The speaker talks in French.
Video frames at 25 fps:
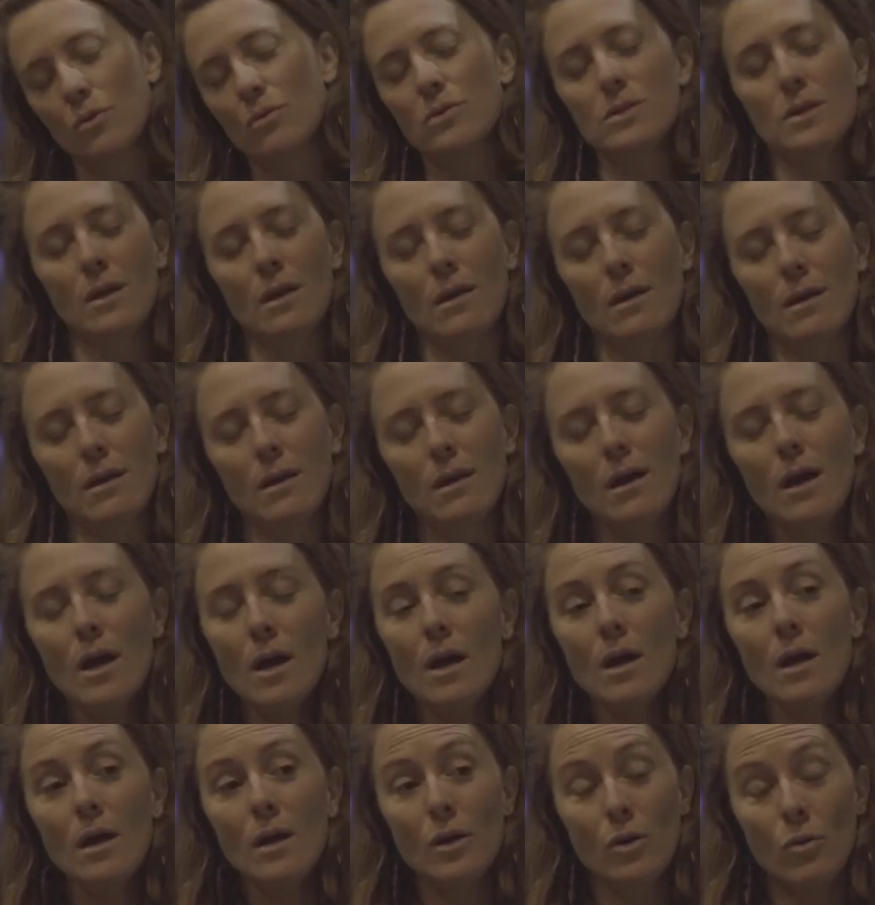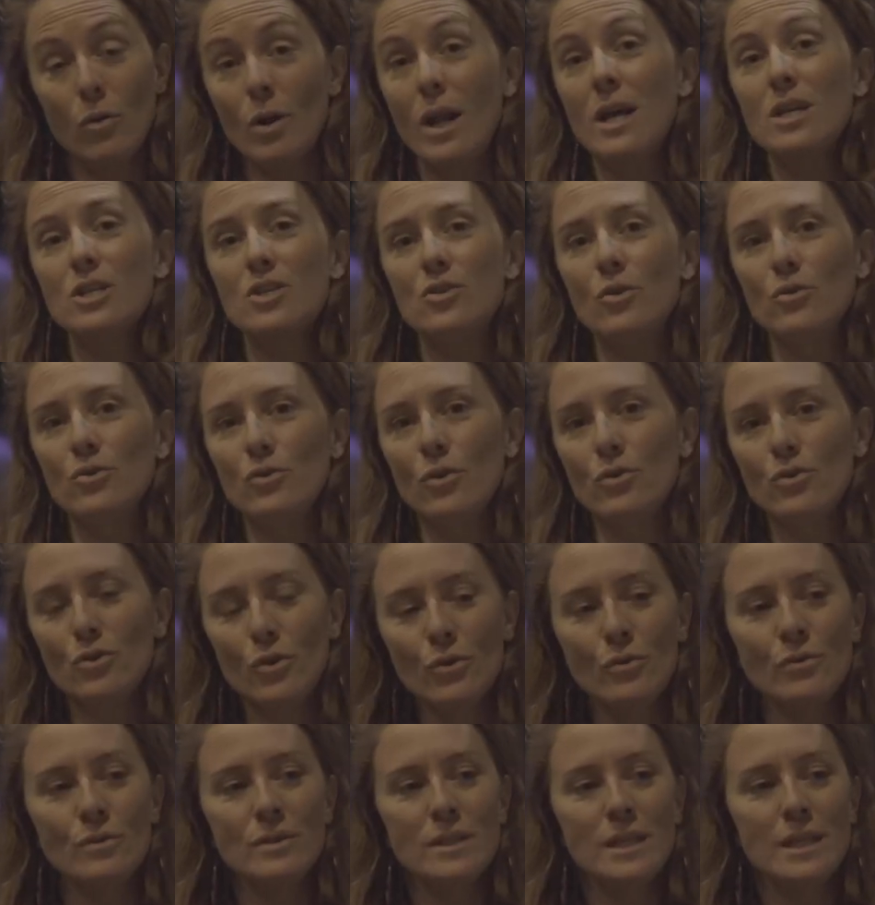dans un collège
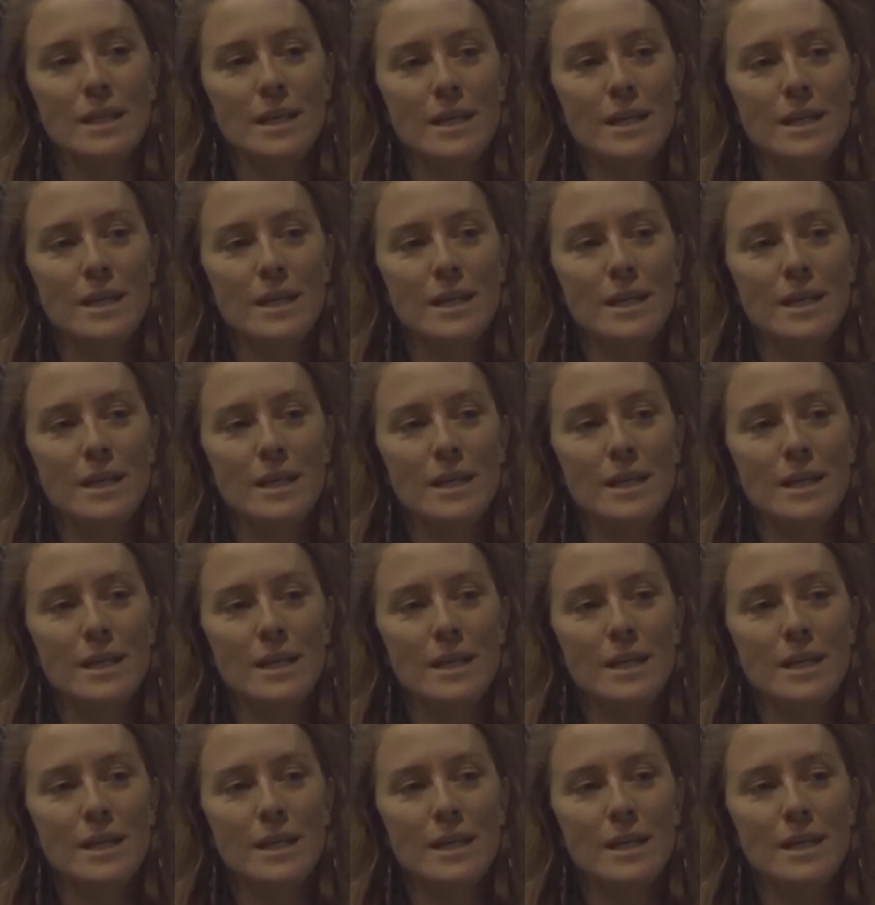d'entendants.